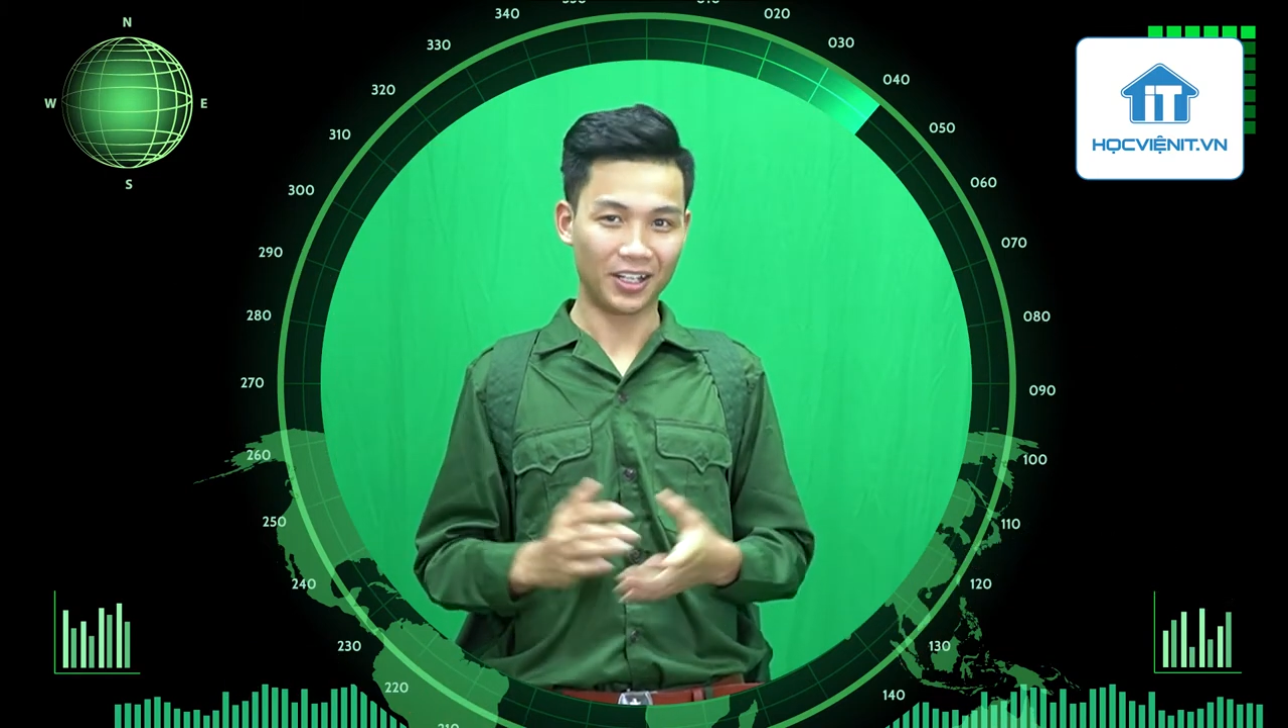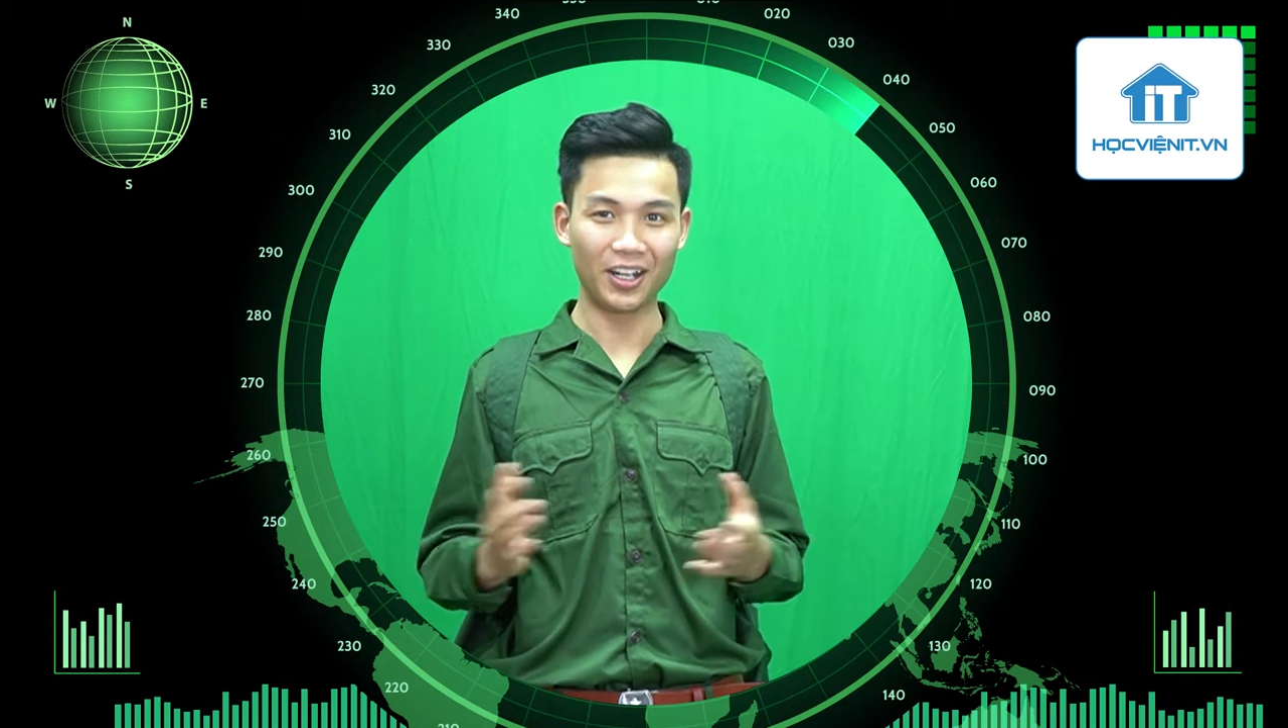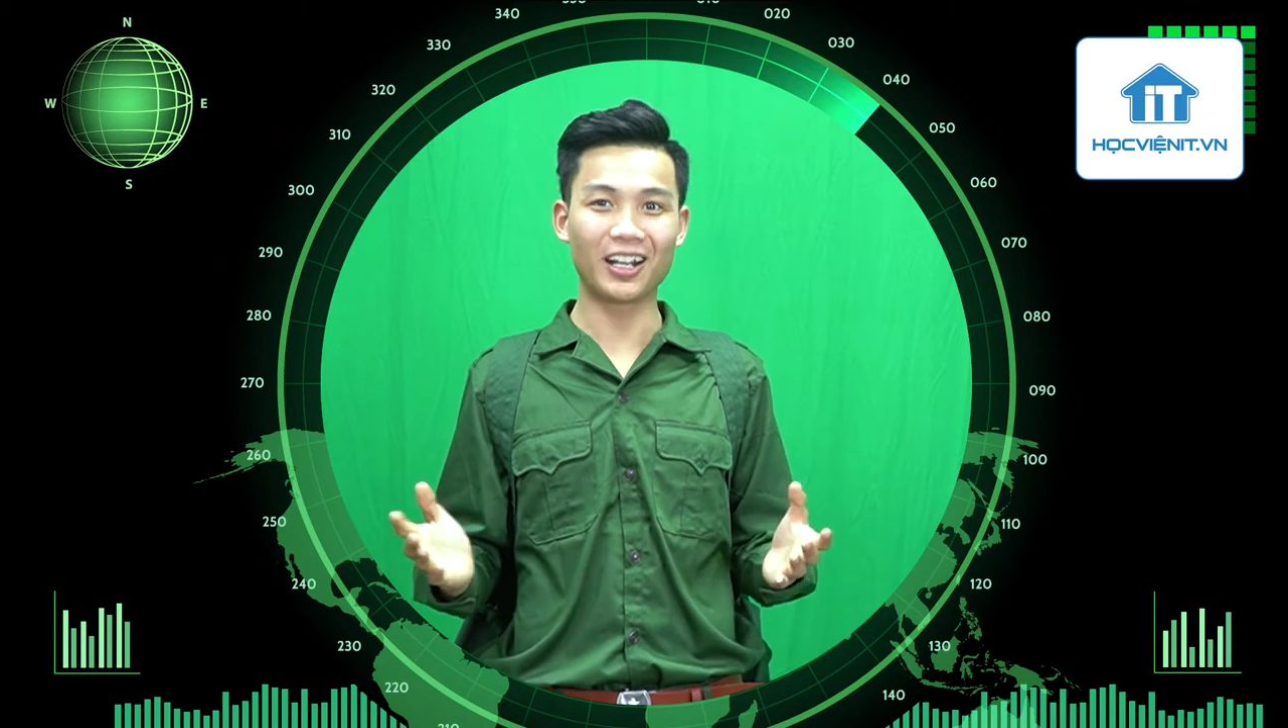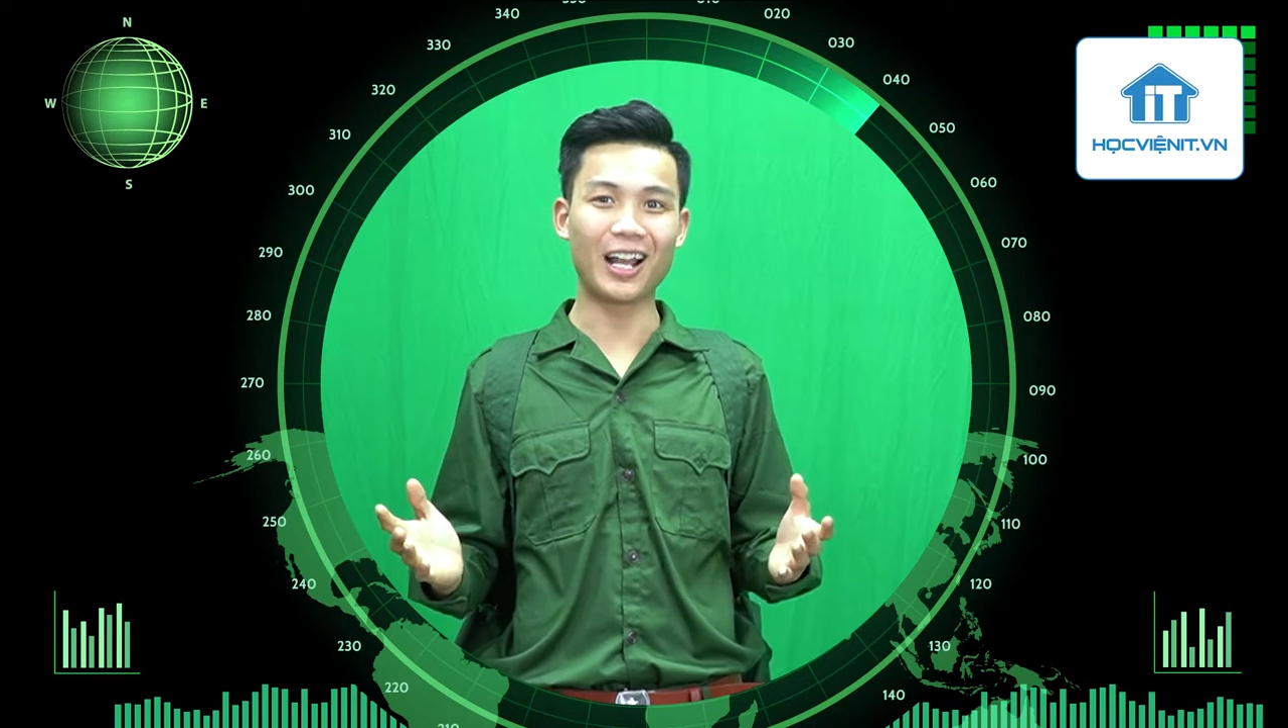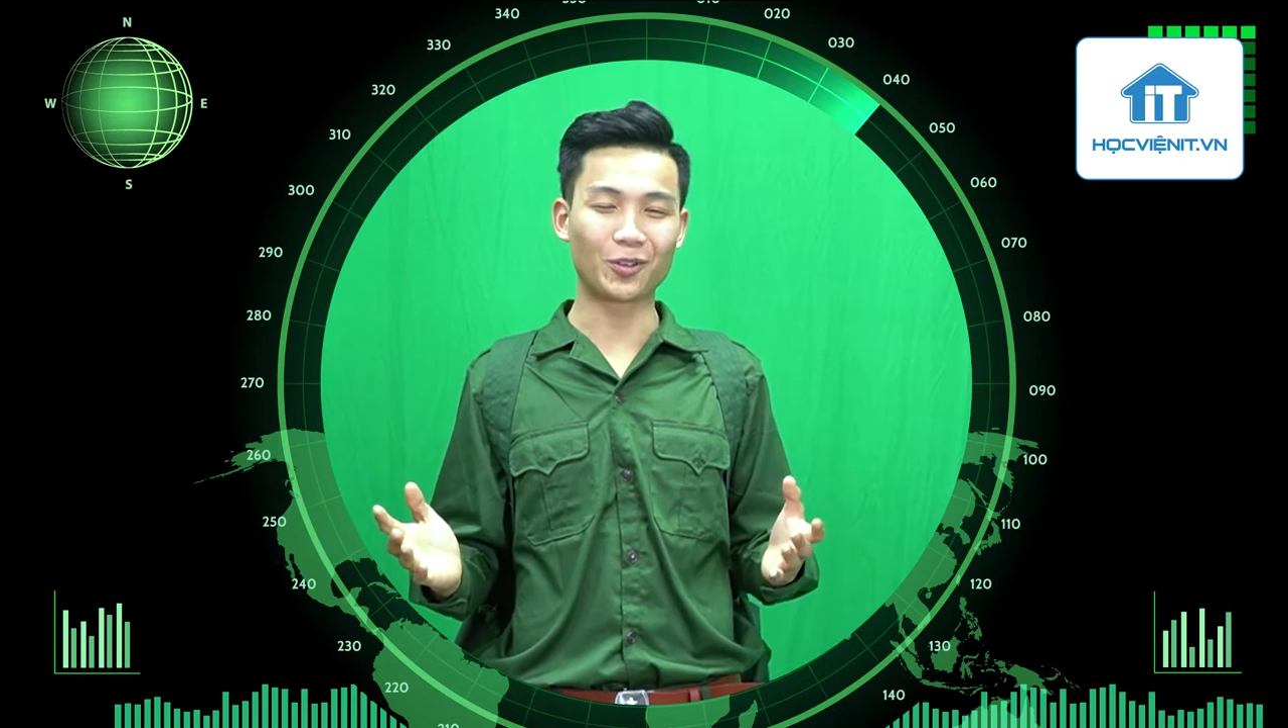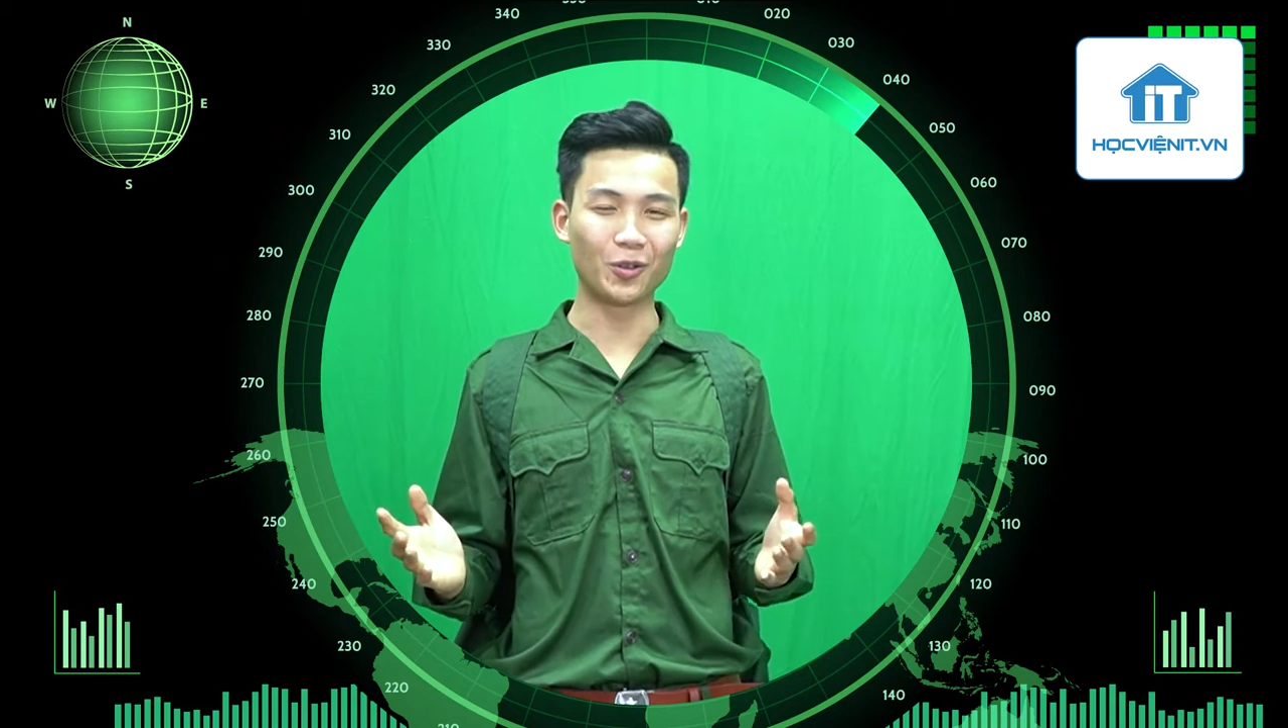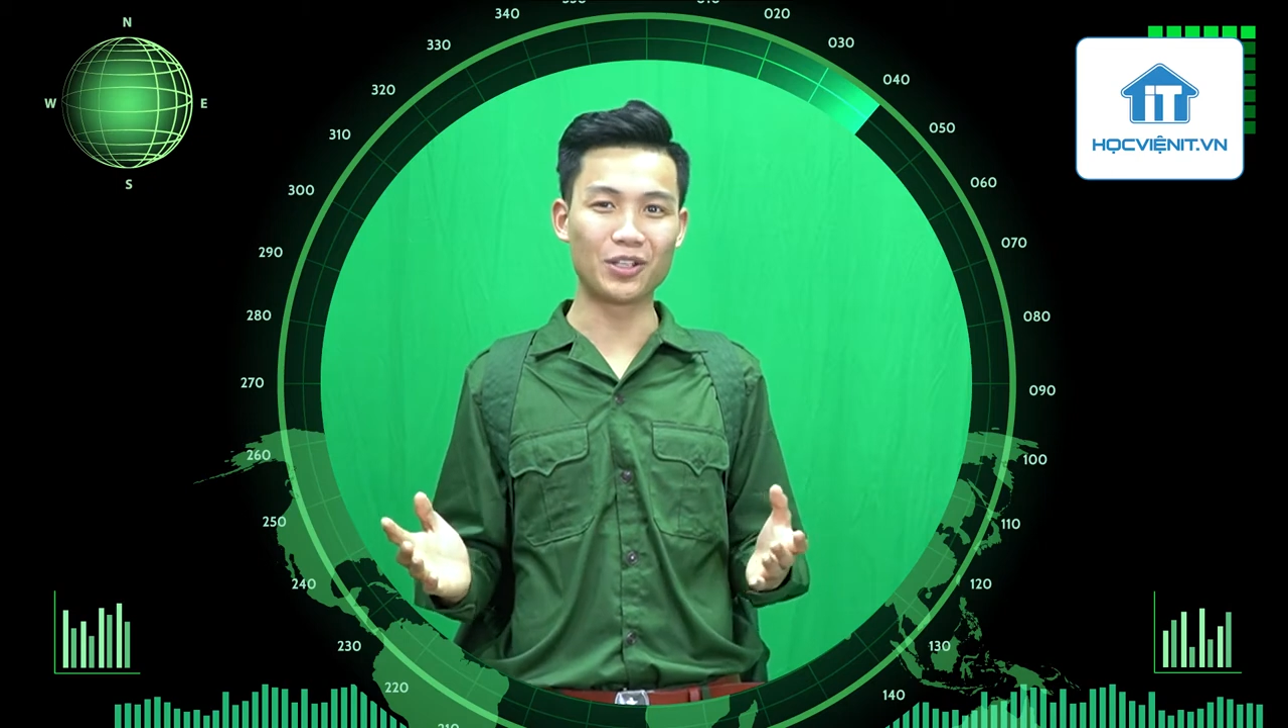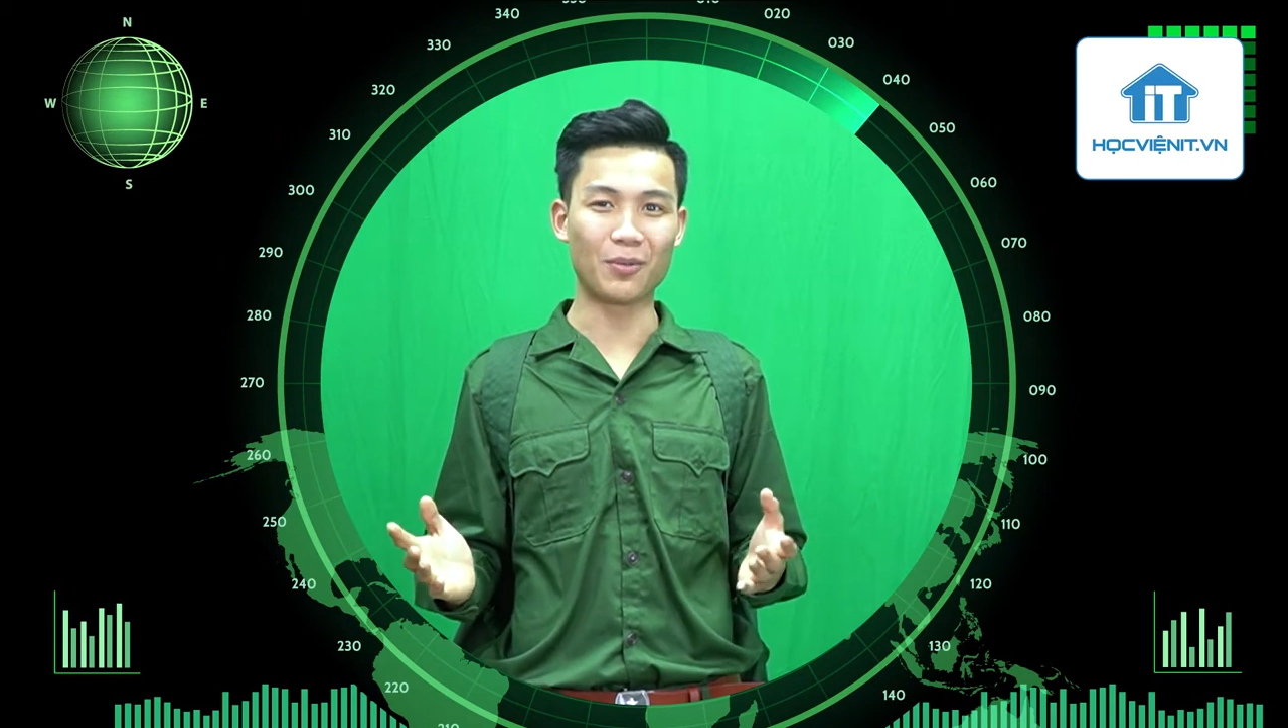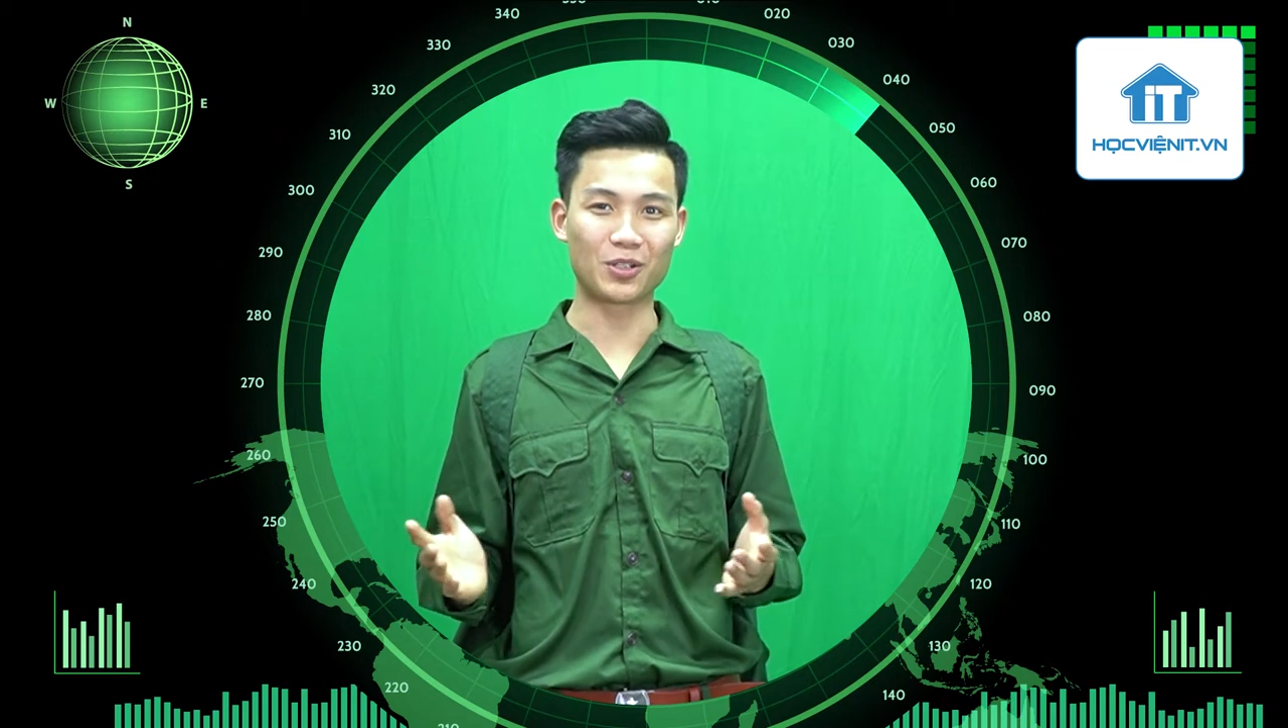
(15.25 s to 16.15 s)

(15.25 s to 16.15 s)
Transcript: nâng cao thu nhập